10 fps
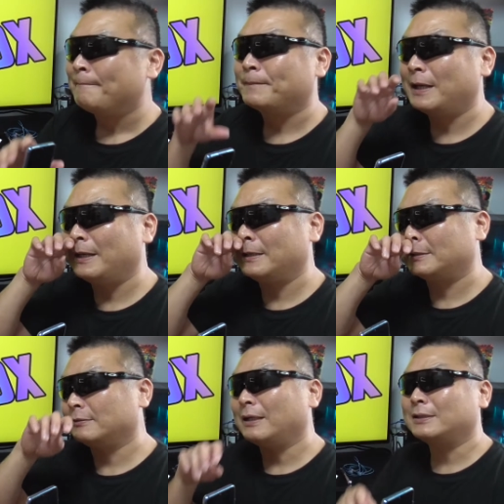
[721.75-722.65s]
で、
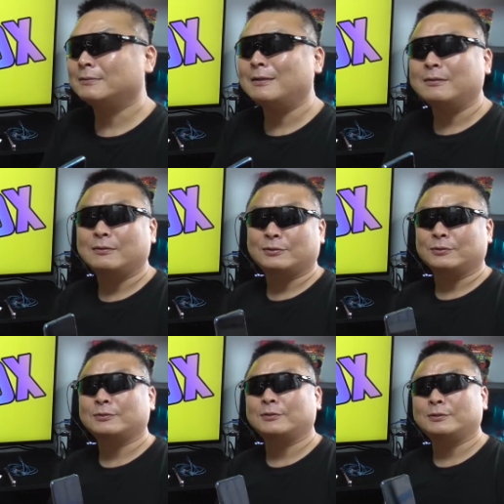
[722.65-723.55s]
18ワットの
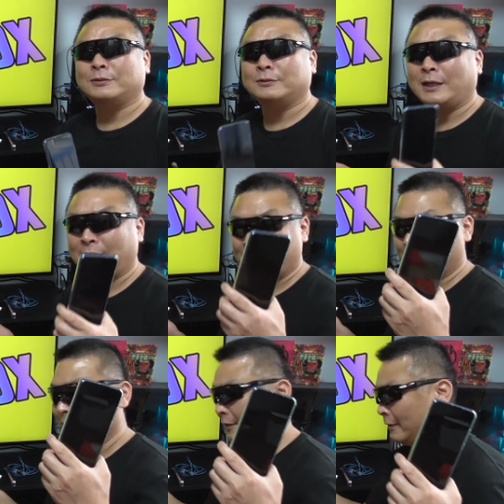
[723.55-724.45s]
急速充
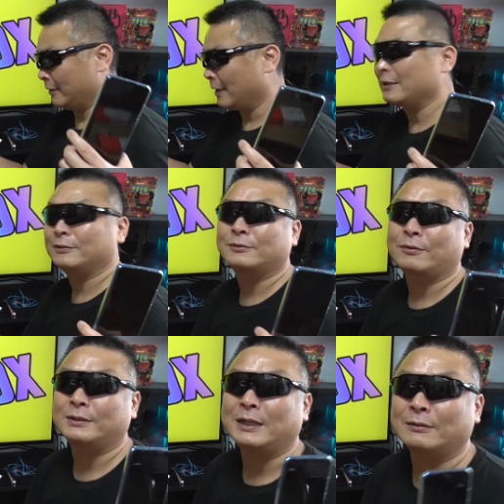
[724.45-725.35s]
電が有
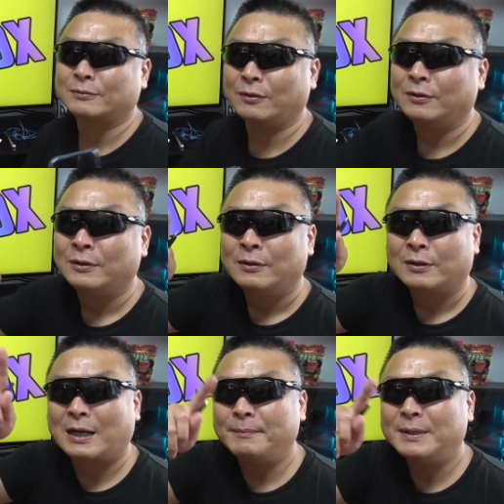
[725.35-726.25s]
効になると、
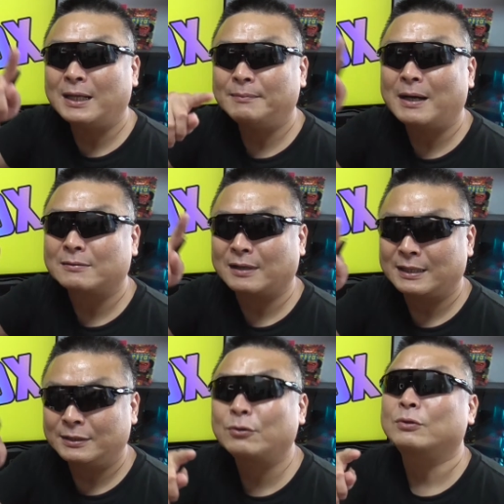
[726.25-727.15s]
雷マークが
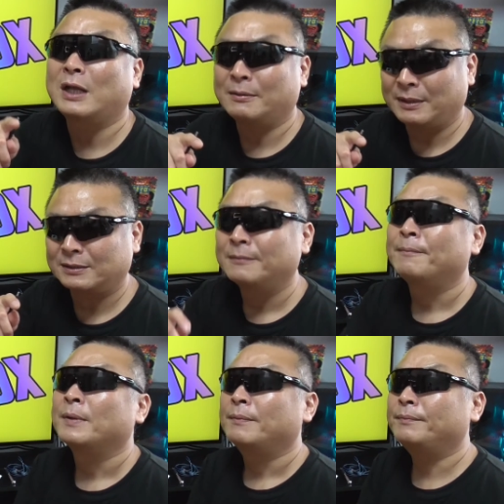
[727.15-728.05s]
2個になります。
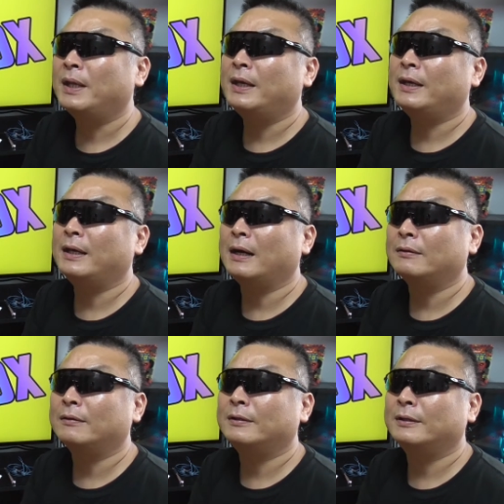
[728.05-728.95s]
で、あ
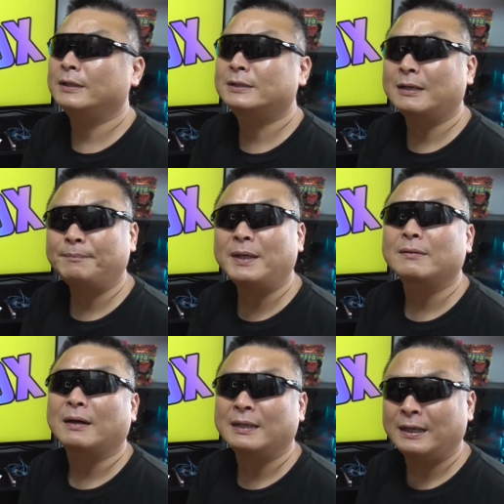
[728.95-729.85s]
の、1アンペア
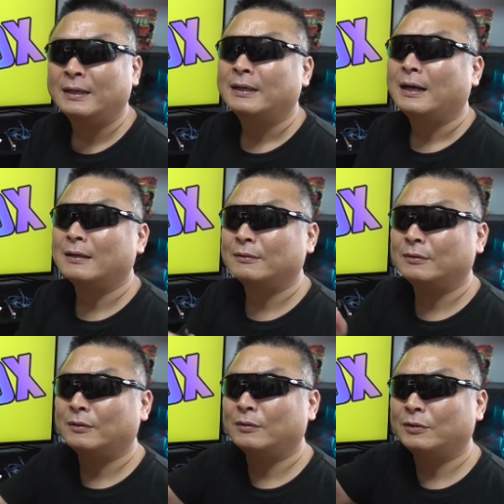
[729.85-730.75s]
とかね、あ
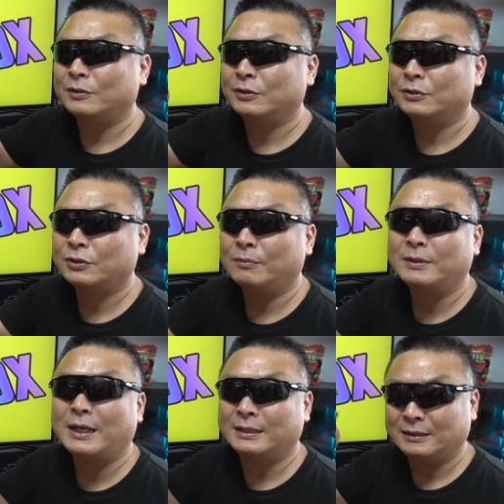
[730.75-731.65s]
の、しょうも
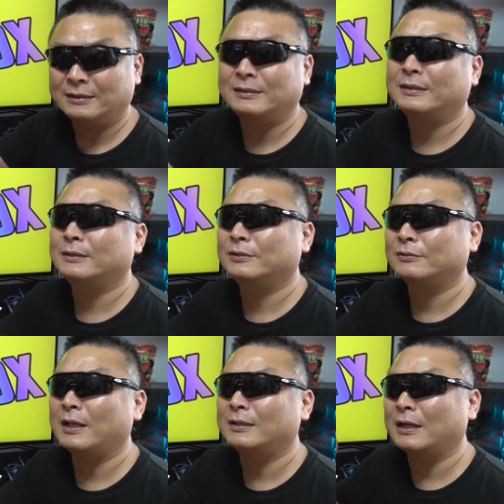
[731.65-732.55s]
ない、え
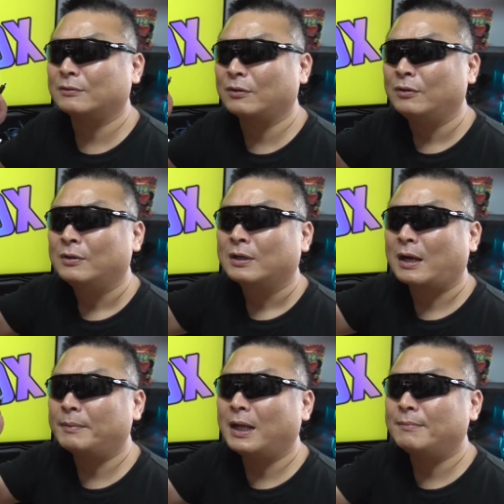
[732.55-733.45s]
充電になると、
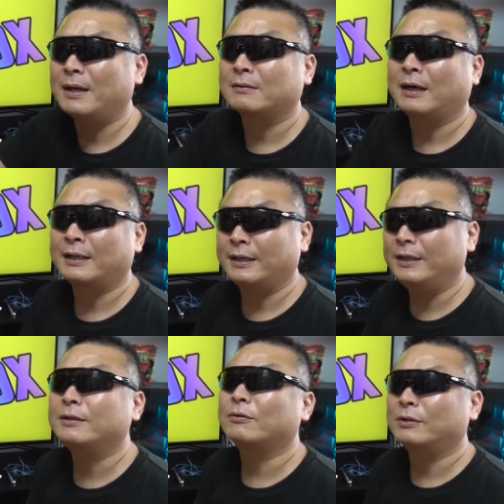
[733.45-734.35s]
雷マークがね、
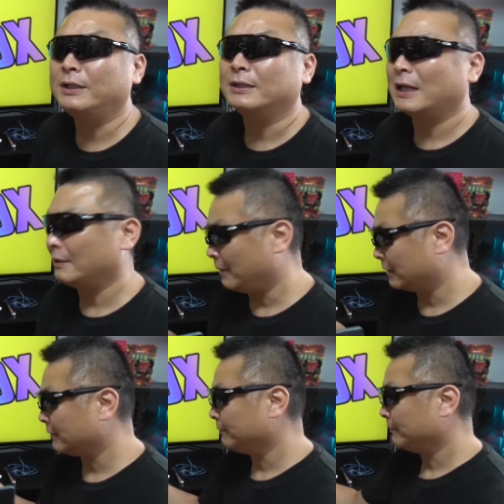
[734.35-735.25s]
1個になりま
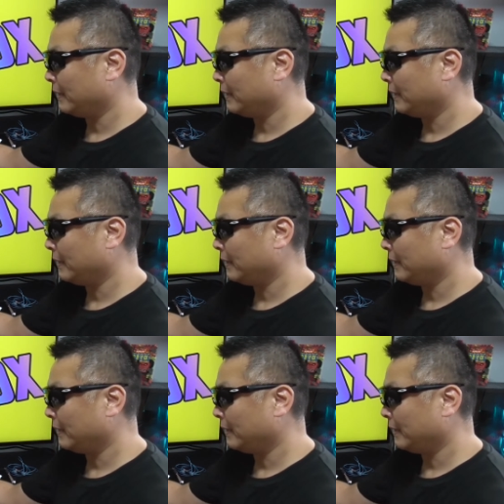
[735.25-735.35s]
す。